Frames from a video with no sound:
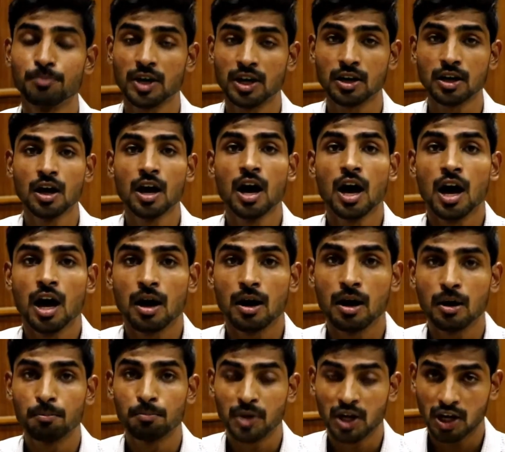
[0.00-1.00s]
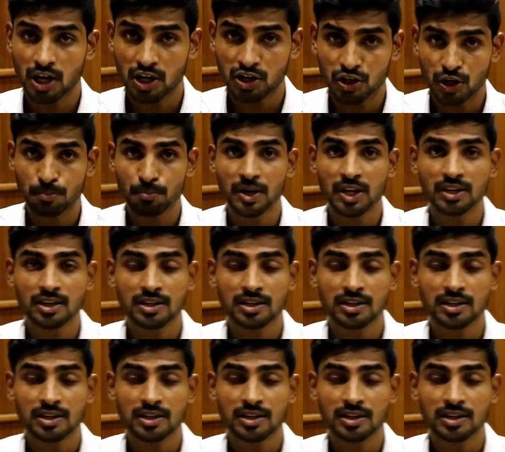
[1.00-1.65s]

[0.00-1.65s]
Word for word: पर प्रकाश अंबेडकर